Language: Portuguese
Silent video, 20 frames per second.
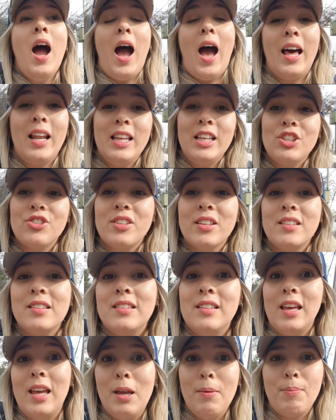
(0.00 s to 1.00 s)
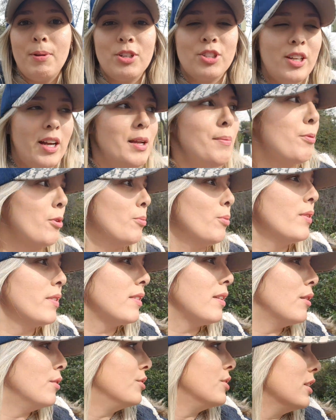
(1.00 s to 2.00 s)
A lista sempre está em
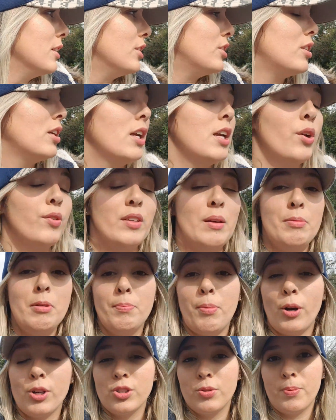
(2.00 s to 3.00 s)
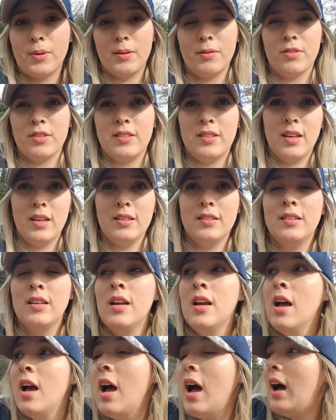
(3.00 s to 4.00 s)
promoção, gente. Eu sempre posto pra vocês
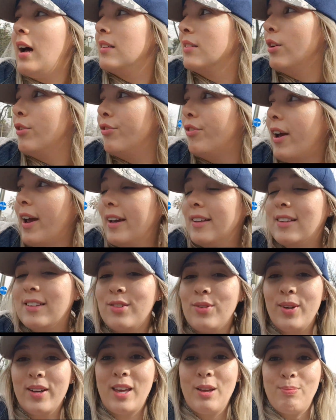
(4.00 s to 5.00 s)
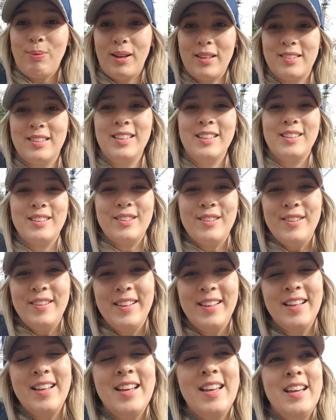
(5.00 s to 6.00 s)
as ofertas, estou aqui passando.
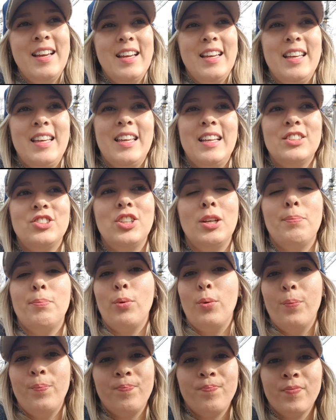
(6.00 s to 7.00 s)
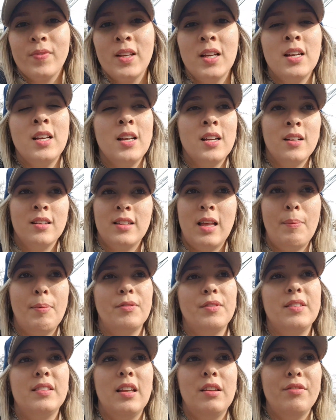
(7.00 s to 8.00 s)
E, tipo, dá
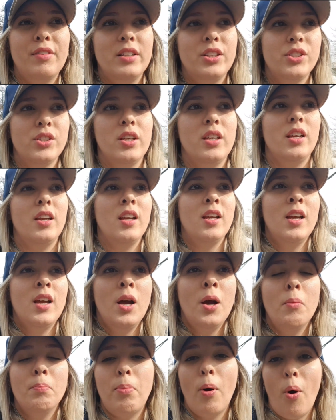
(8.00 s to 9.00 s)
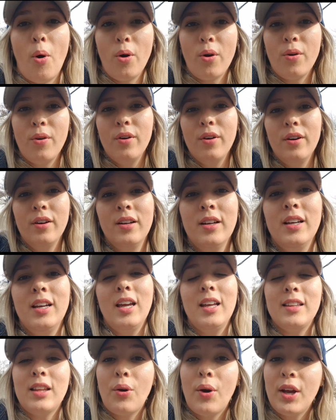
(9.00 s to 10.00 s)
pra você investir pouco
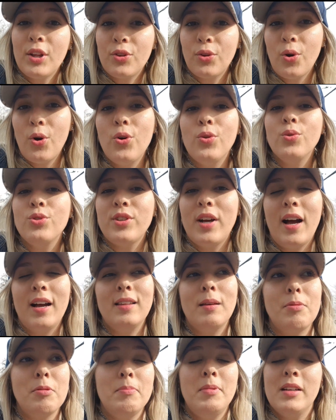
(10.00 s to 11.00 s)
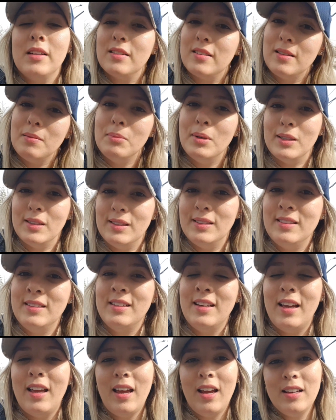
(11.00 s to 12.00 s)
e ter o retorno já na primeira semana.
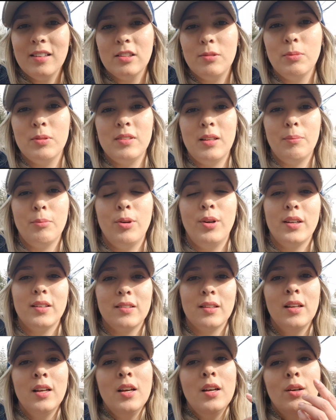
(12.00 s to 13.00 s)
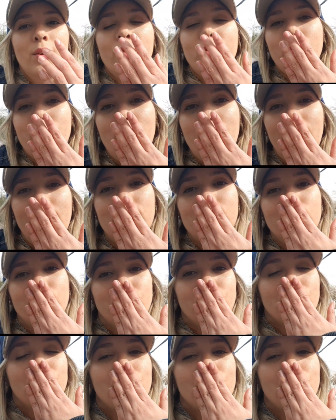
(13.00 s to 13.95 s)
É isso, meus amores. Um super beijo.